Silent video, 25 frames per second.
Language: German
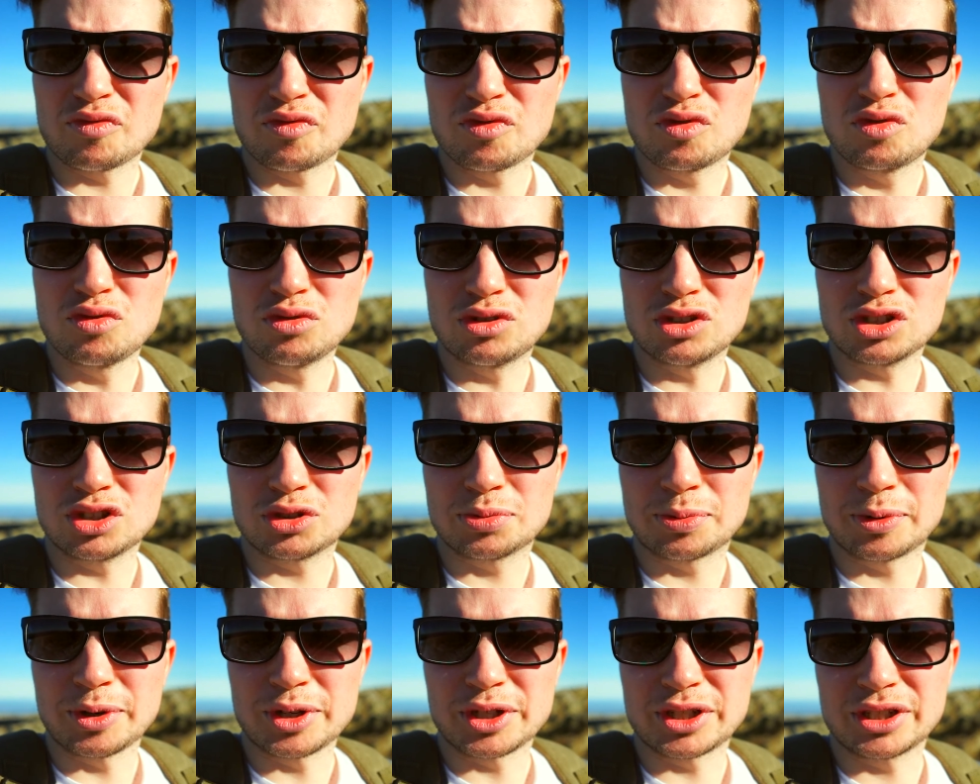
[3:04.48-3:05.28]
gute
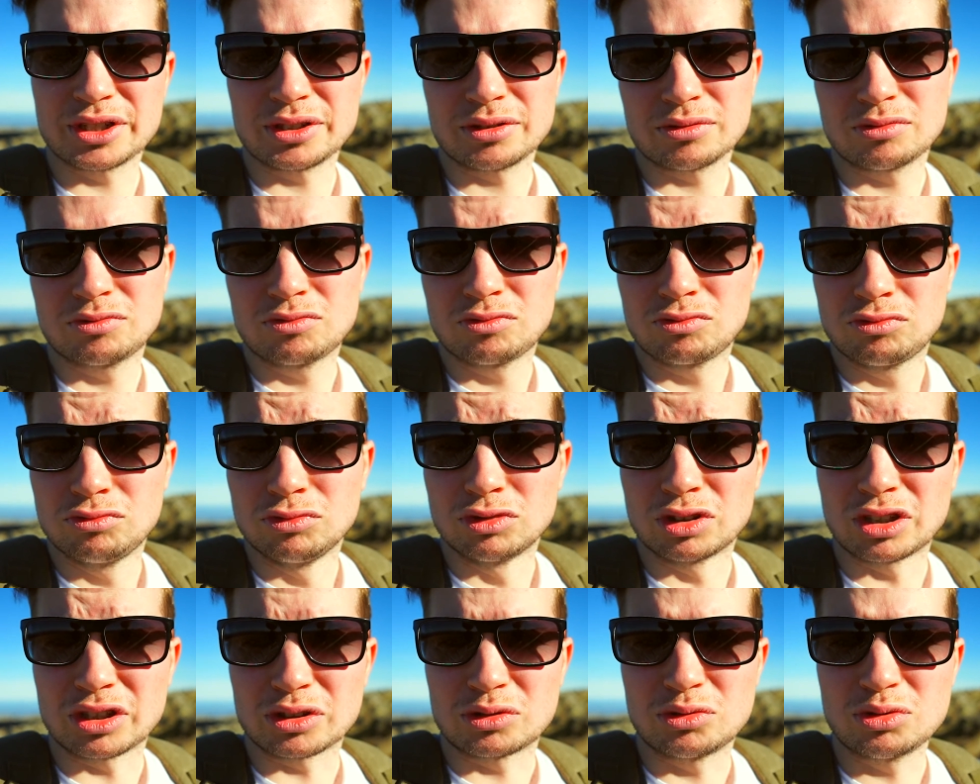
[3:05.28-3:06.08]
Sprüche
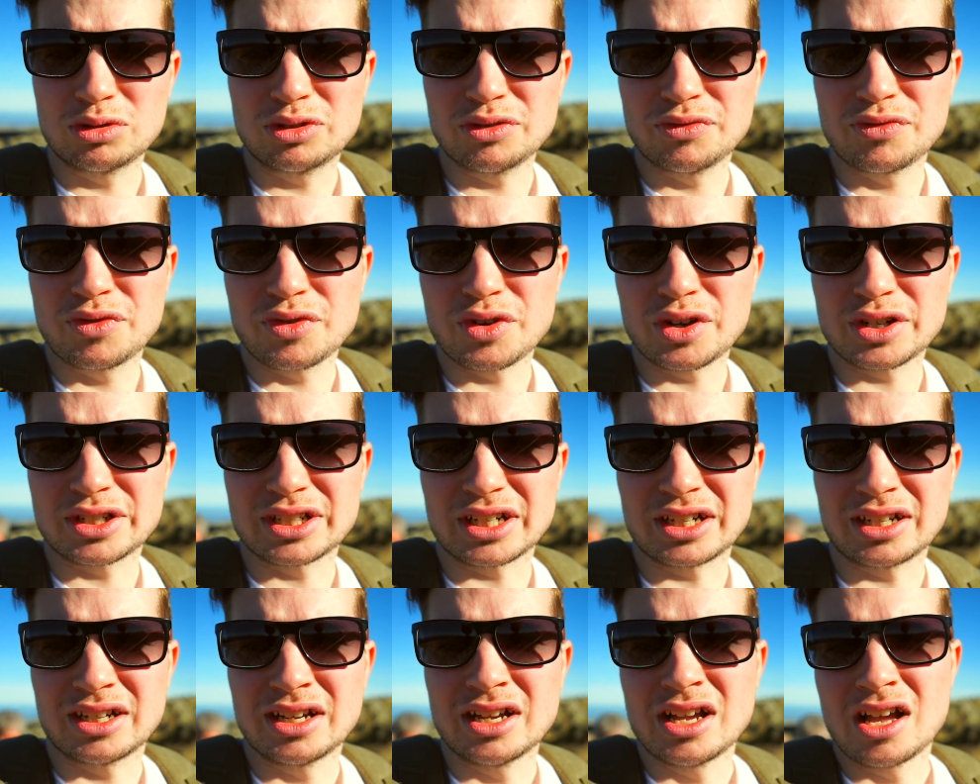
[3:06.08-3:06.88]
oder gute
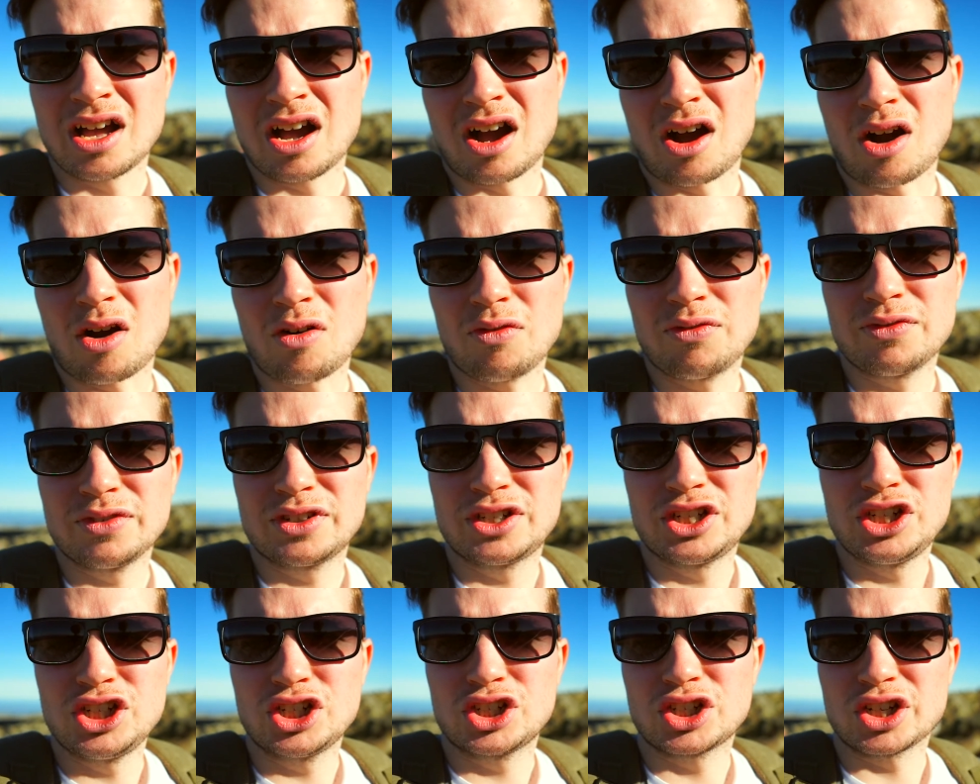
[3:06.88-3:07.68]
Wörter auf ein
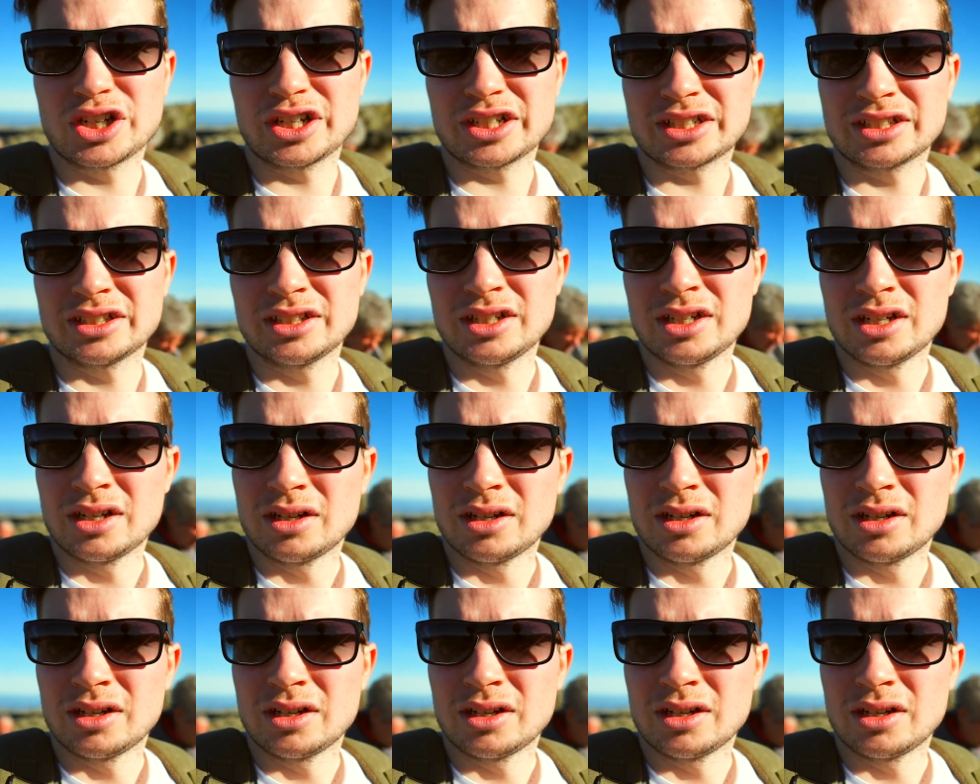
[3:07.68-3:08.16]
T-Shirt